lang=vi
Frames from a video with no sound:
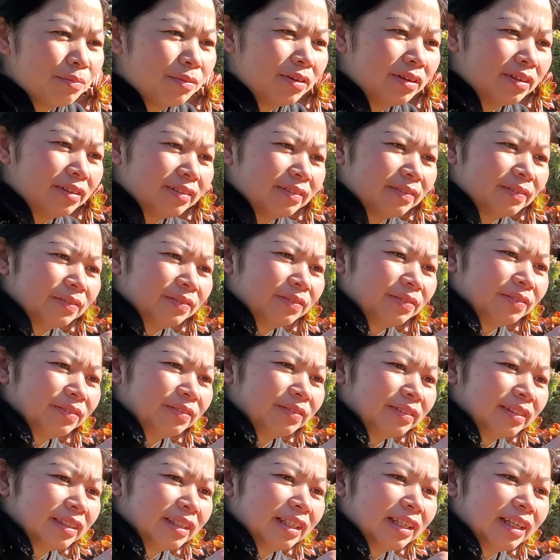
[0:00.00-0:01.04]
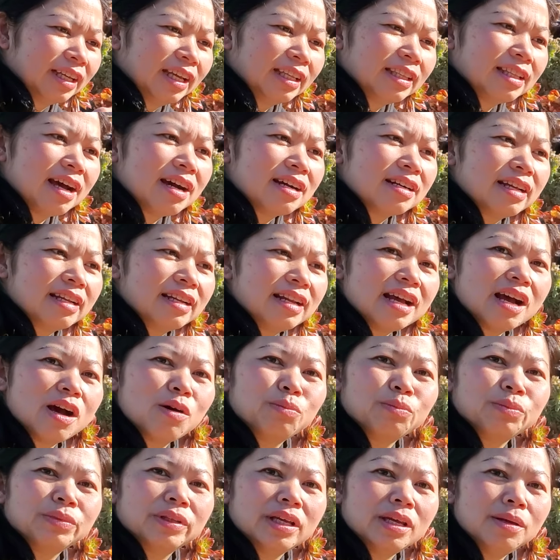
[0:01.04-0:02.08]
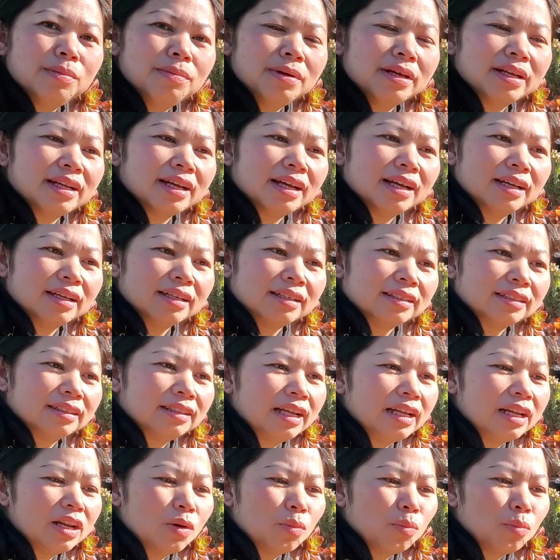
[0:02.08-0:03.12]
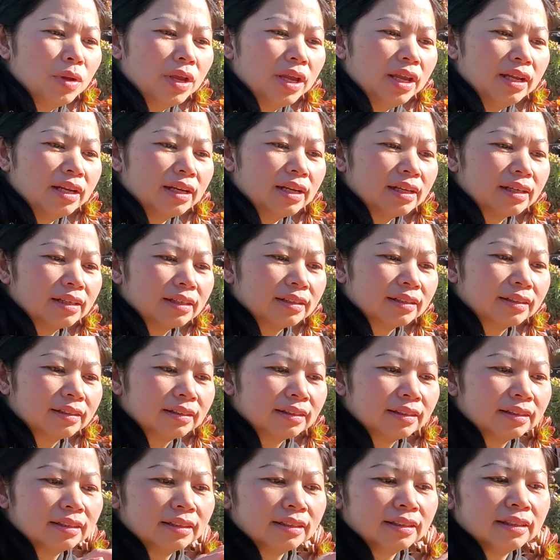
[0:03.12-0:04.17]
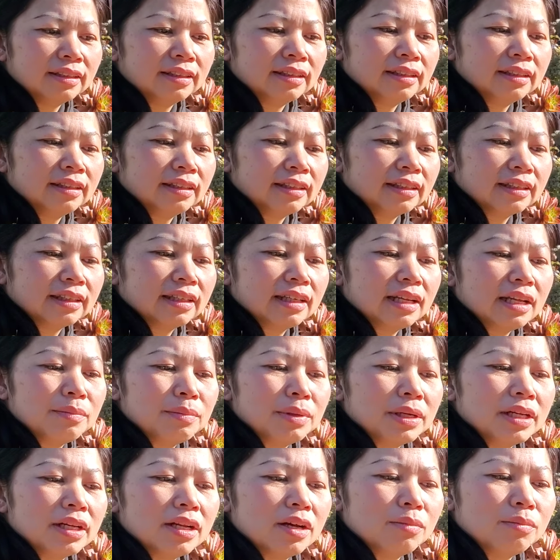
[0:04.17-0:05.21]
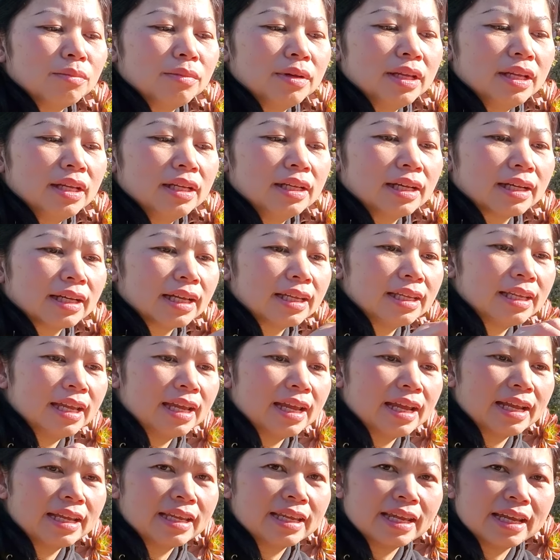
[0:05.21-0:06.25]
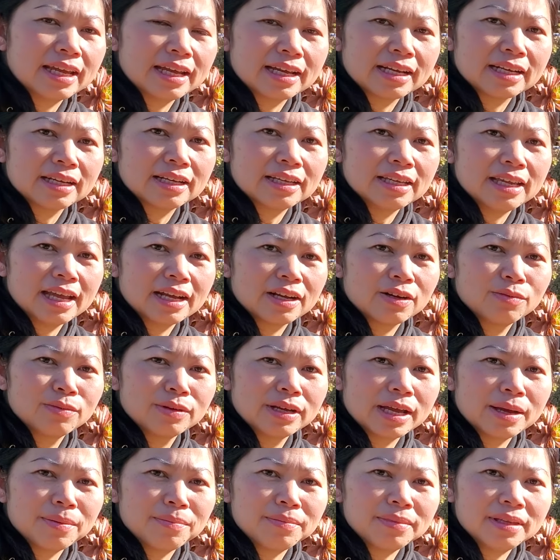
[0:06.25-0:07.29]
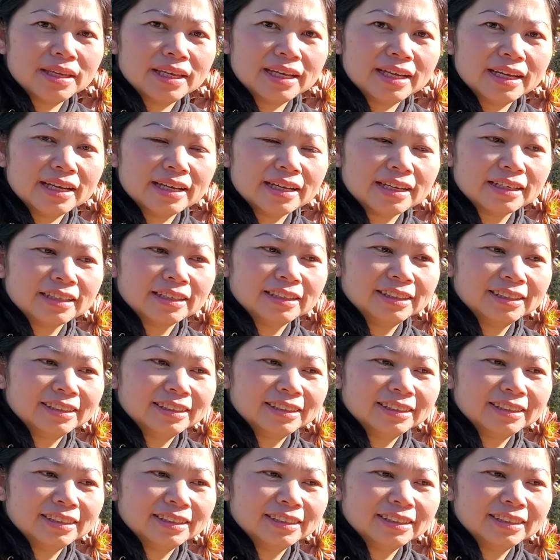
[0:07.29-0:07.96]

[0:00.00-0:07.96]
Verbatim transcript: đẹp cái thân này nó hồng tím anh hả này đột biến nè này mình đột biến nè cả nhà nha cả nhà cùng ngắm nha